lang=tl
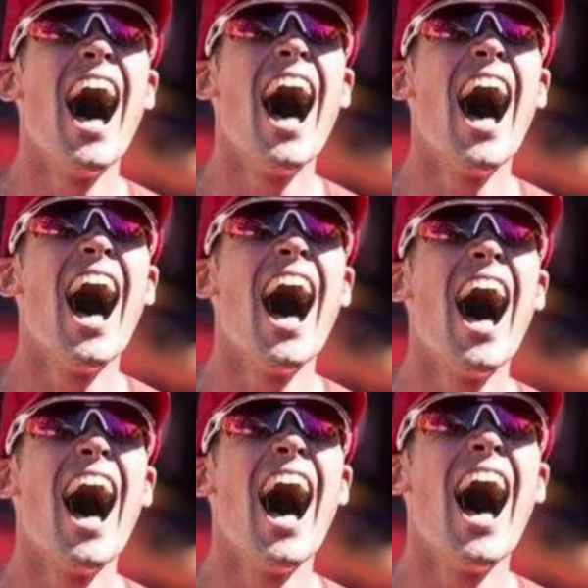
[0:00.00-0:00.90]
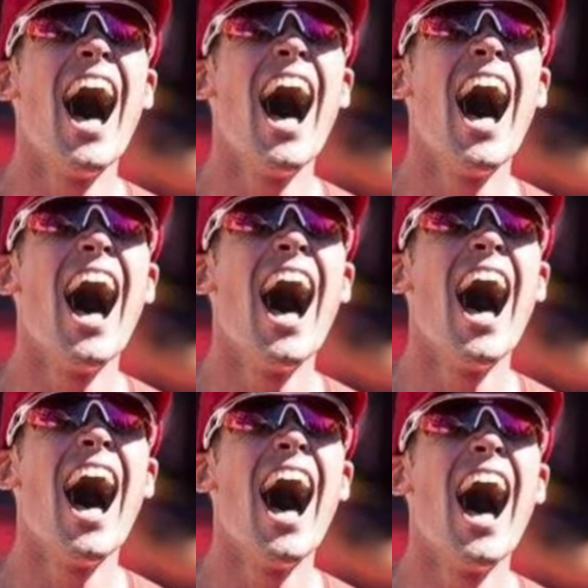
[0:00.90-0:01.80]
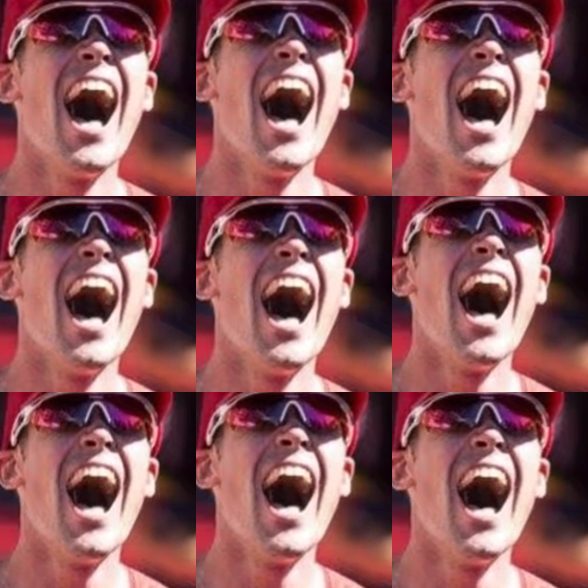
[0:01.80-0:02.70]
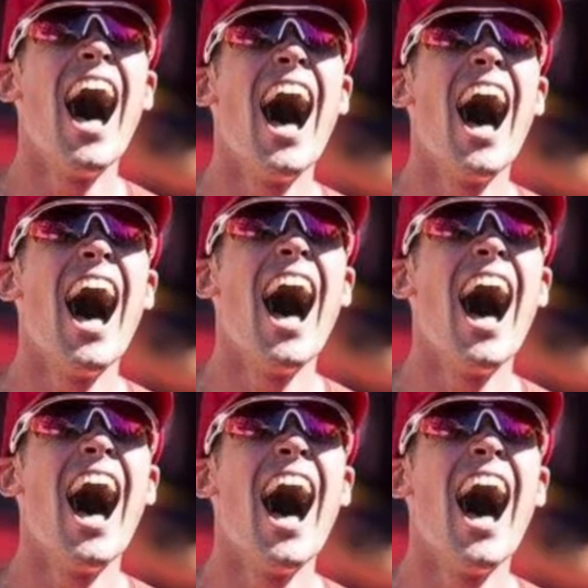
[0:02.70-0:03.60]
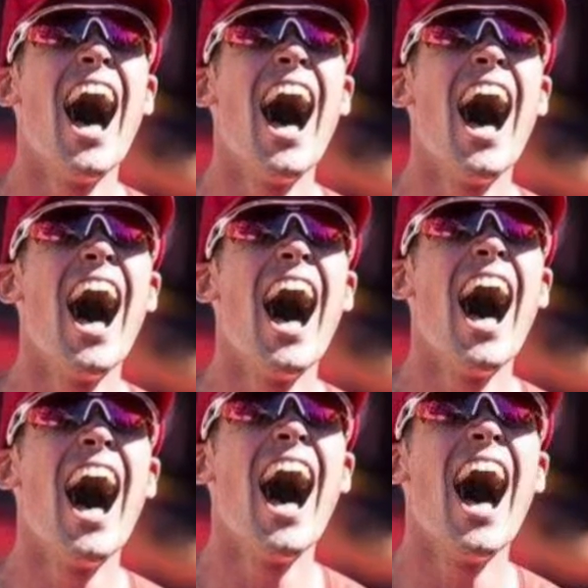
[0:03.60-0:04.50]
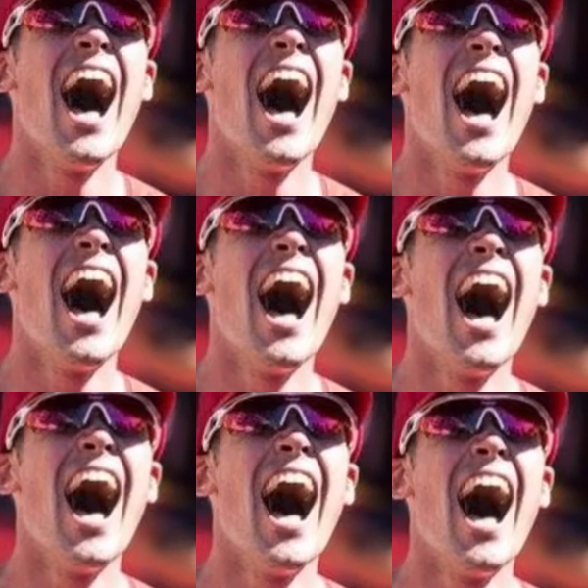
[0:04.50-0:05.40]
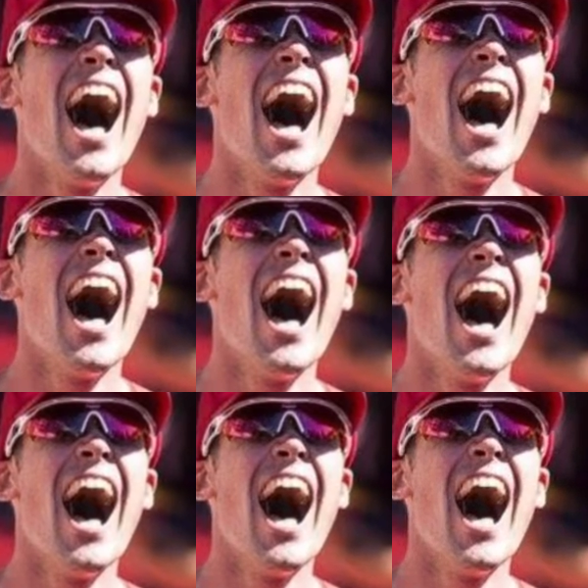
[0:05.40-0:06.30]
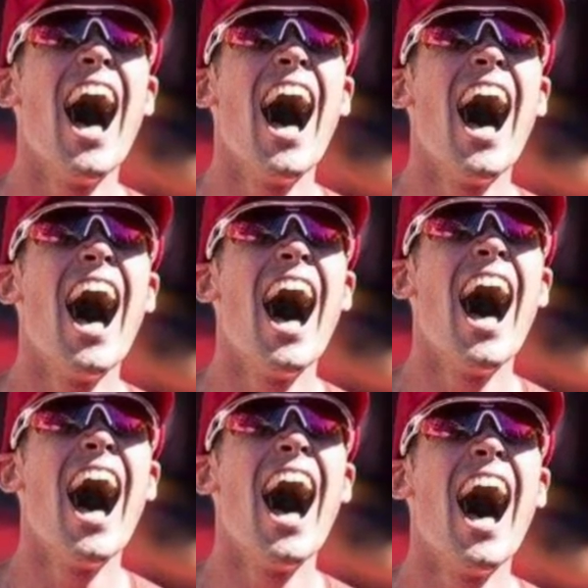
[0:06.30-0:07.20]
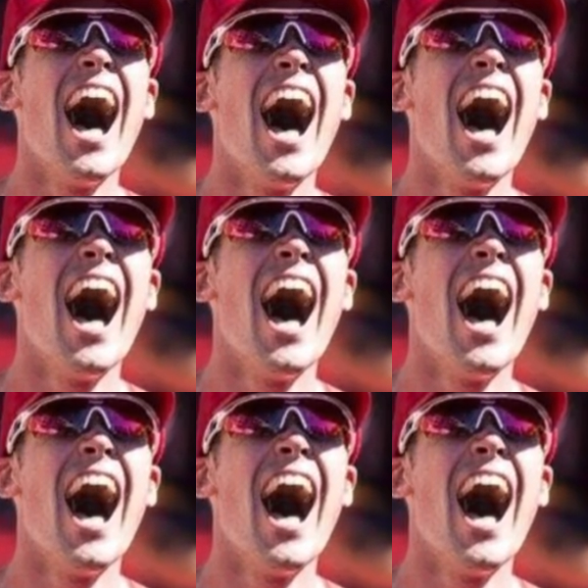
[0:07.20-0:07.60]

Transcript: countries and a roster of 2,696 participants ang ni-sign up alang sa events nga gi-organize sa Sunrise Events